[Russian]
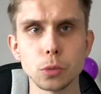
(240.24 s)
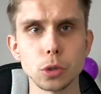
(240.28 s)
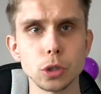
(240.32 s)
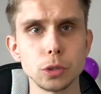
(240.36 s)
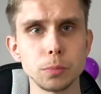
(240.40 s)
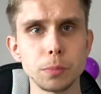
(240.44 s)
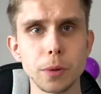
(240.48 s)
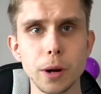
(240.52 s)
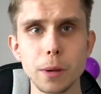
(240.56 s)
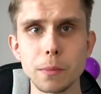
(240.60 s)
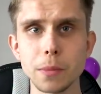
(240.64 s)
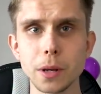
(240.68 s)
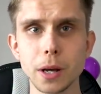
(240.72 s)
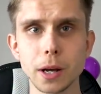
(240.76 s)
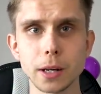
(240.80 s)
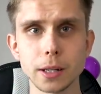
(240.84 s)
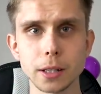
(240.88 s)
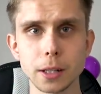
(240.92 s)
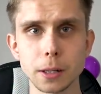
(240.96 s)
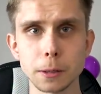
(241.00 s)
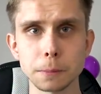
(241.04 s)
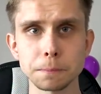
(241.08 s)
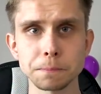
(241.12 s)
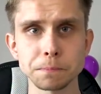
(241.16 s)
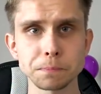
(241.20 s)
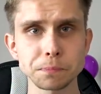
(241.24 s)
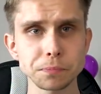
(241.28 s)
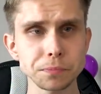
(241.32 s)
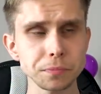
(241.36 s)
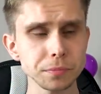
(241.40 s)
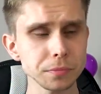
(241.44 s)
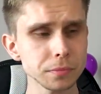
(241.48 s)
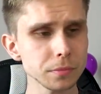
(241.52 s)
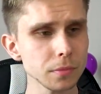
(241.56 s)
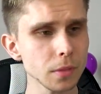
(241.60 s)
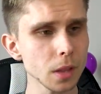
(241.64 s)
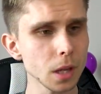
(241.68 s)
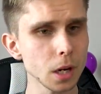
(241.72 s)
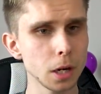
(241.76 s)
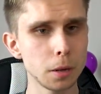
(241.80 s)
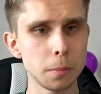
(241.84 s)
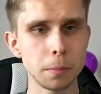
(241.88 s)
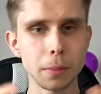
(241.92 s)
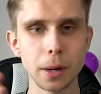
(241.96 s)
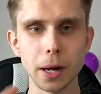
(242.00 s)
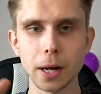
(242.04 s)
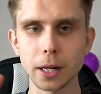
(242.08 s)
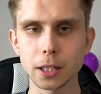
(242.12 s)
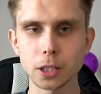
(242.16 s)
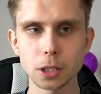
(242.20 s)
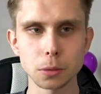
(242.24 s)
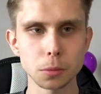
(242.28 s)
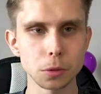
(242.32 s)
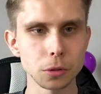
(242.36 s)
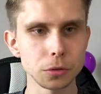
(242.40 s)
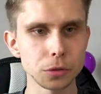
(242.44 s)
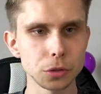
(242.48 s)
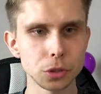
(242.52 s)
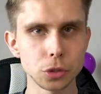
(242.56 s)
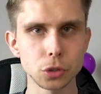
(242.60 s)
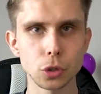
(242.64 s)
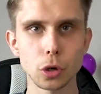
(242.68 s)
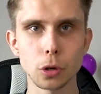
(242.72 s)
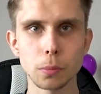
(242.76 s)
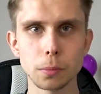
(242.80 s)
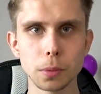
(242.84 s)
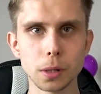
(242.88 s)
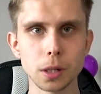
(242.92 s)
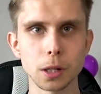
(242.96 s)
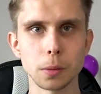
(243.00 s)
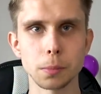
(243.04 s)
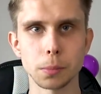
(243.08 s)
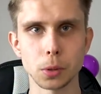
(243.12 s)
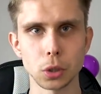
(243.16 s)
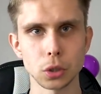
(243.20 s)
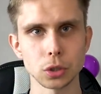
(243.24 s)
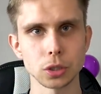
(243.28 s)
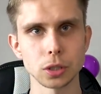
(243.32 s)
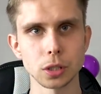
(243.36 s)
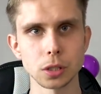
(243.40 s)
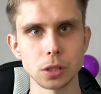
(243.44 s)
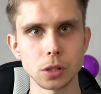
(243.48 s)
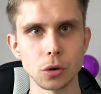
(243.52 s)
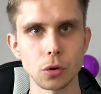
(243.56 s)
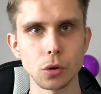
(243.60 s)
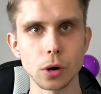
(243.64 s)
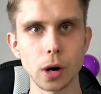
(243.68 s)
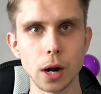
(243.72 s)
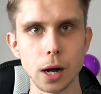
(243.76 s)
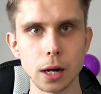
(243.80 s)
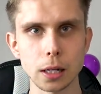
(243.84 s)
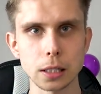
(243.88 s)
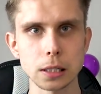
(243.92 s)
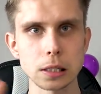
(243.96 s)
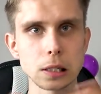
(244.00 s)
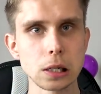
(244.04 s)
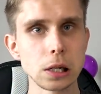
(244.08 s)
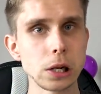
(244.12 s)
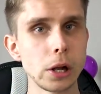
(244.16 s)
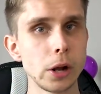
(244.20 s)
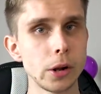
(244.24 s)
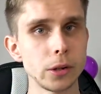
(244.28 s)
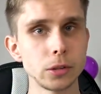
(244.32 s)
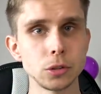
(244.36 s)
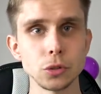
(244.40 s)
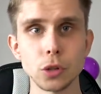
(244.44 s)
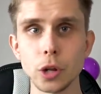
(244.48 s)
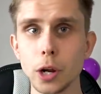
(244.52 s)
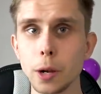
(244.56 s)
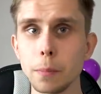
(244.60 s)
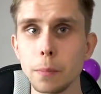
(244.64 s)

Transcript: будет примерно, поэтому все было просто наугад. Но